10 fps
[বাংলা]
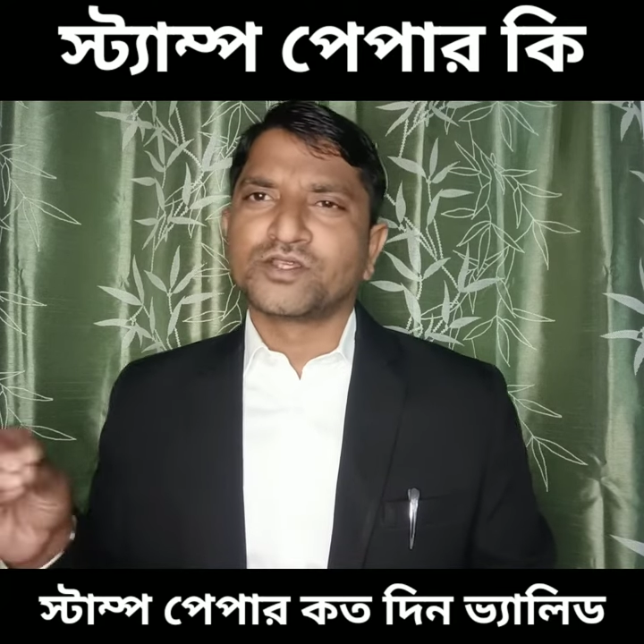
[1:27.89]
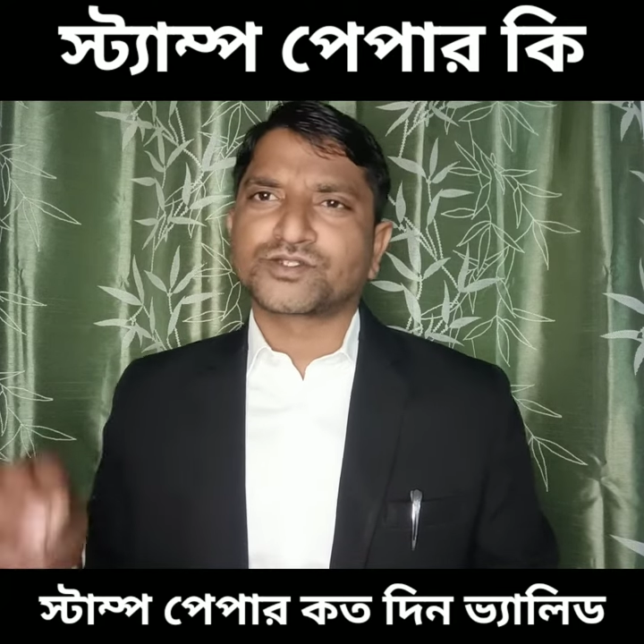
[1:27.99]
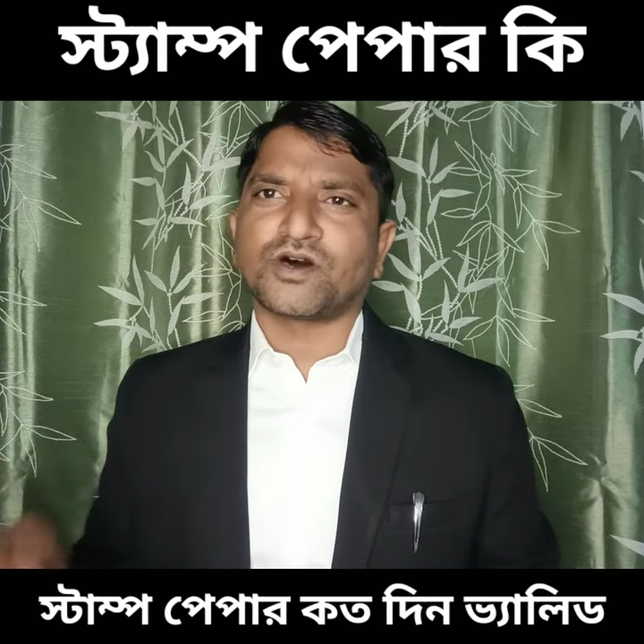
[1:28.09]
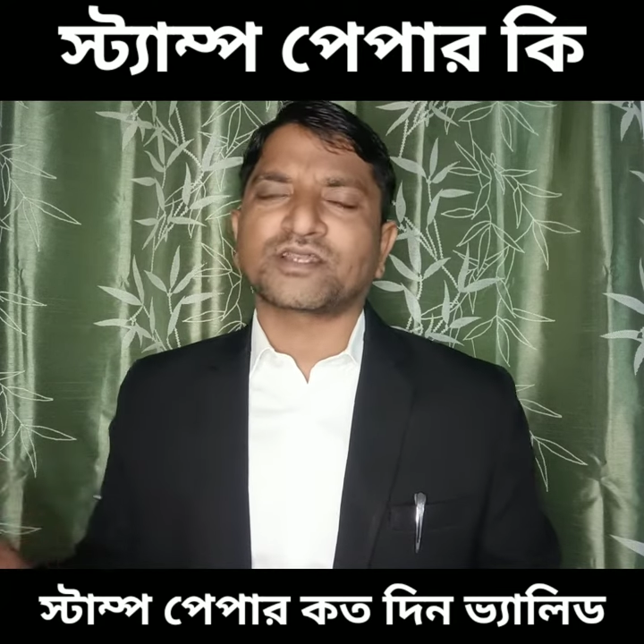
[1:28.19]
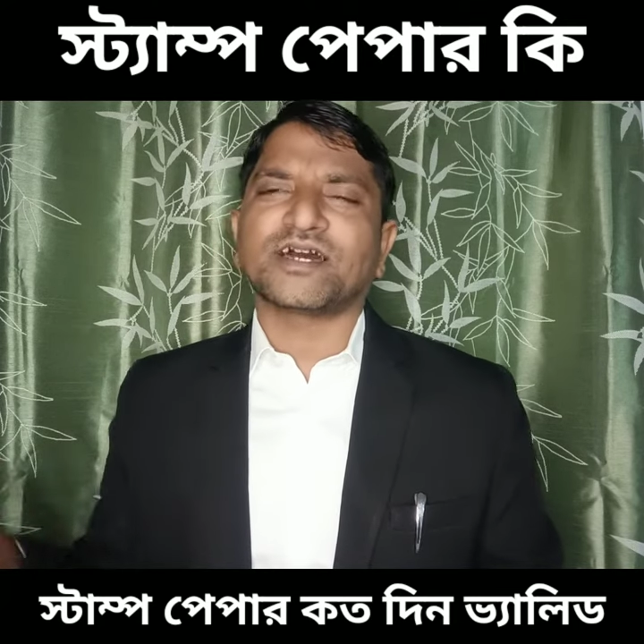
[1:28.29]

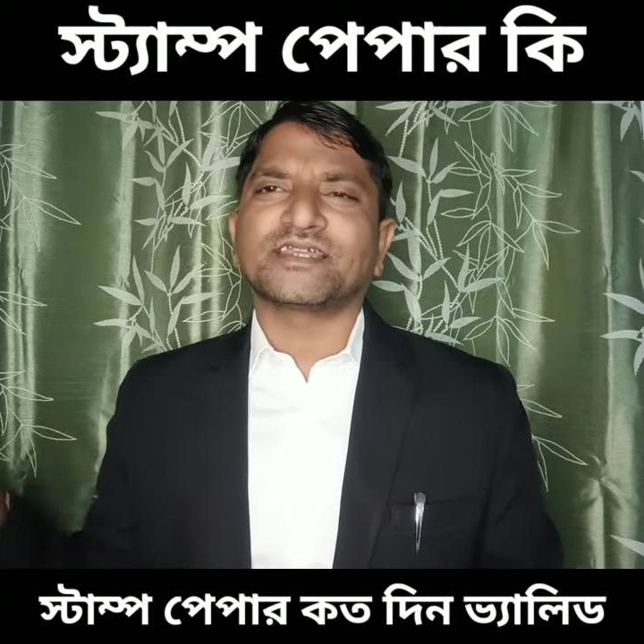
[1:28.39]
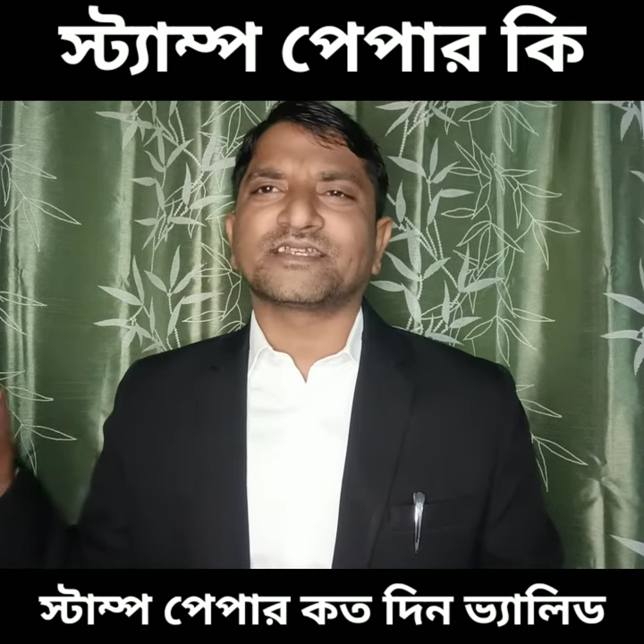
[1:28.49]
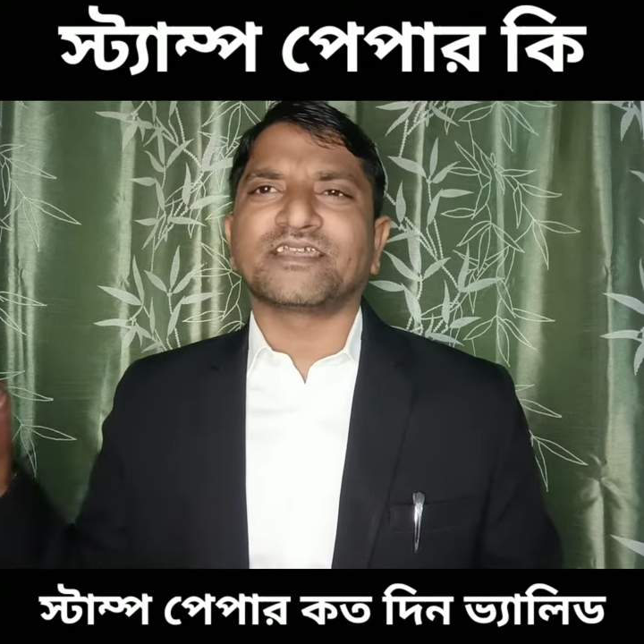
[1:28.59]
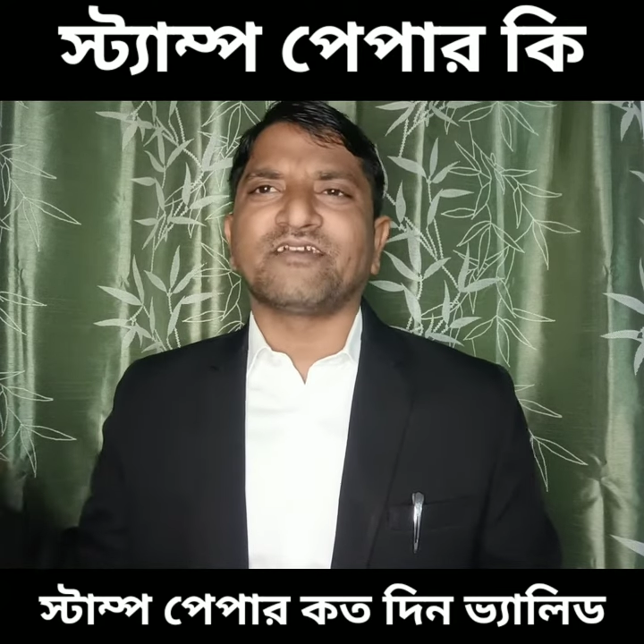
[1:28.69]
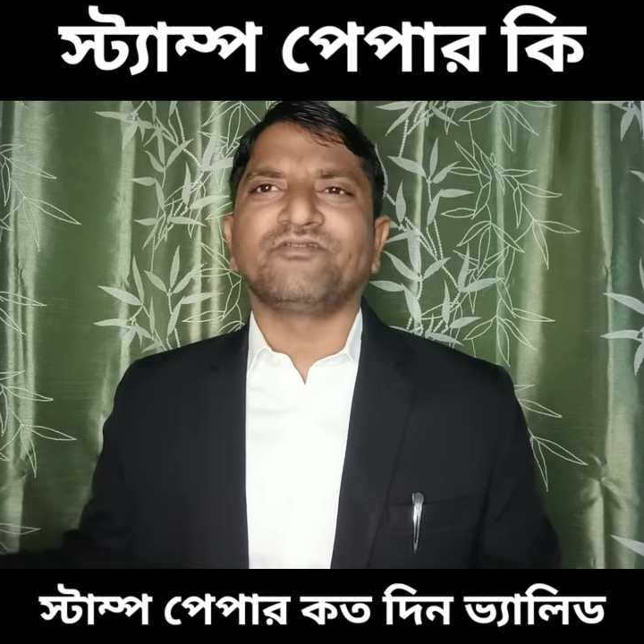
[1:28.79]
সরকারের
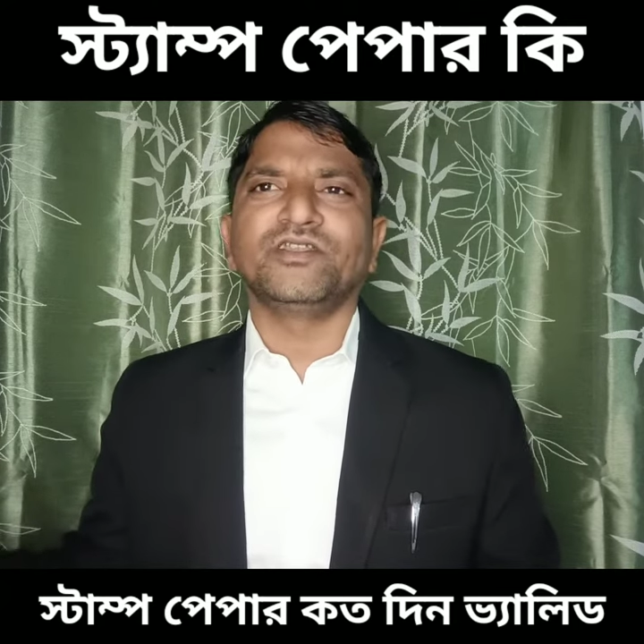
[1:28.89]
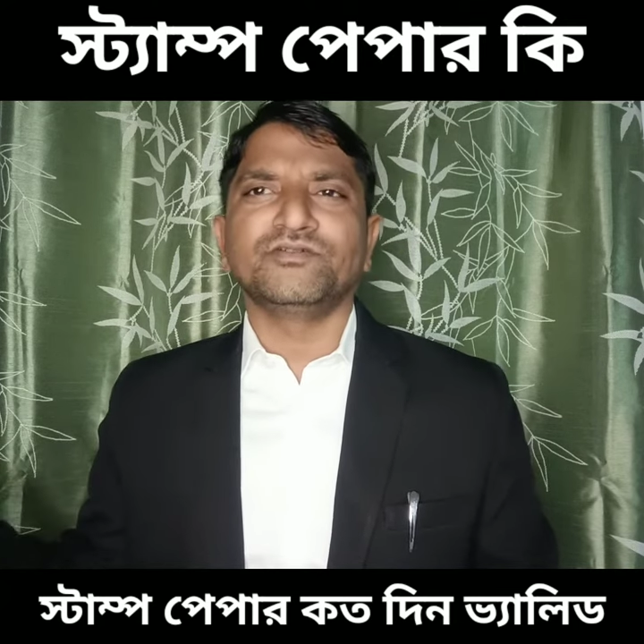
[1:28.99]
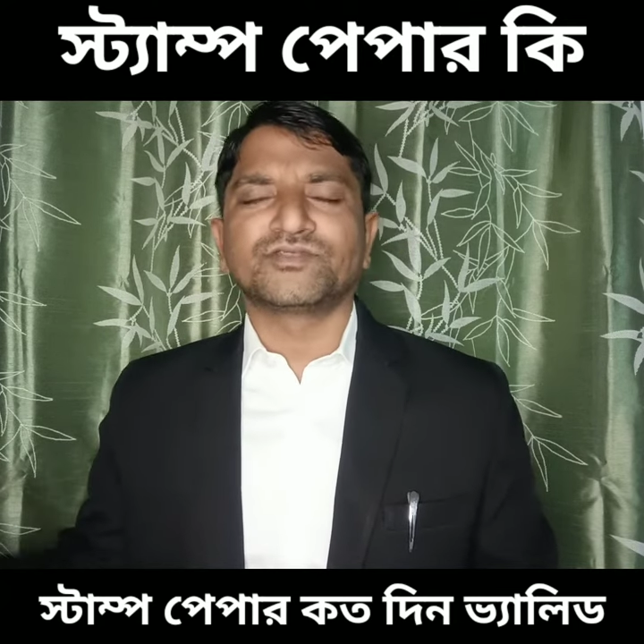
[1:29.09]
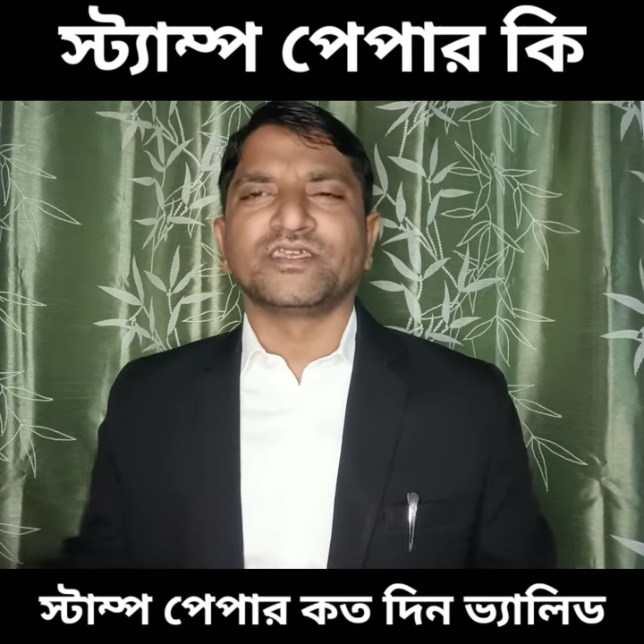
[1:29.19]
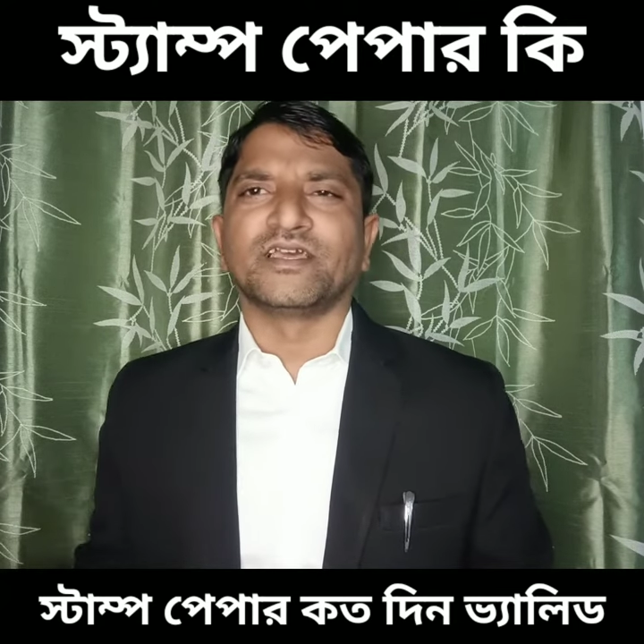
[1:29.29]
রেভিনিউ
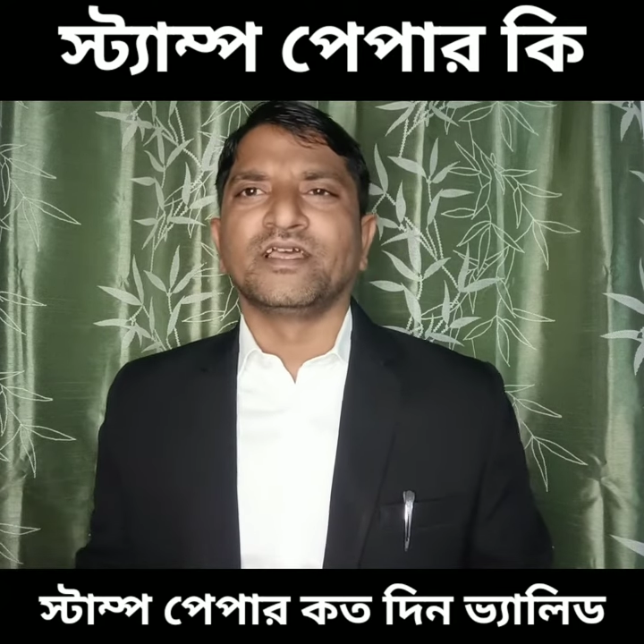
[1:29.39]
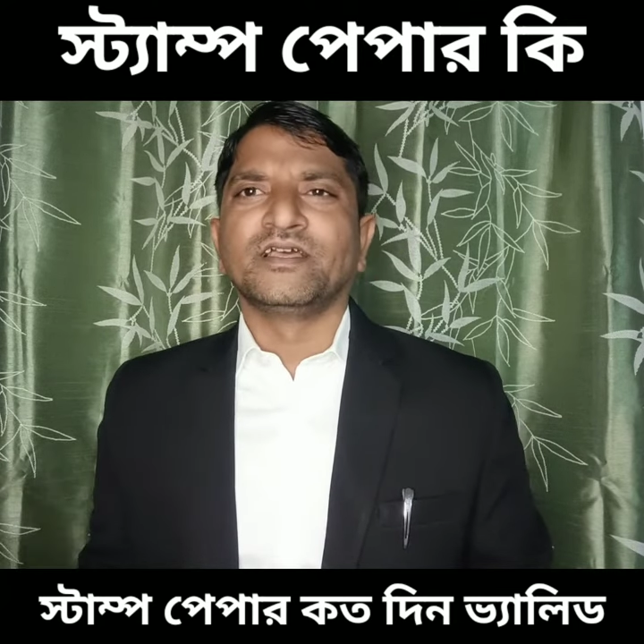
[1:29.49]
দিয়ে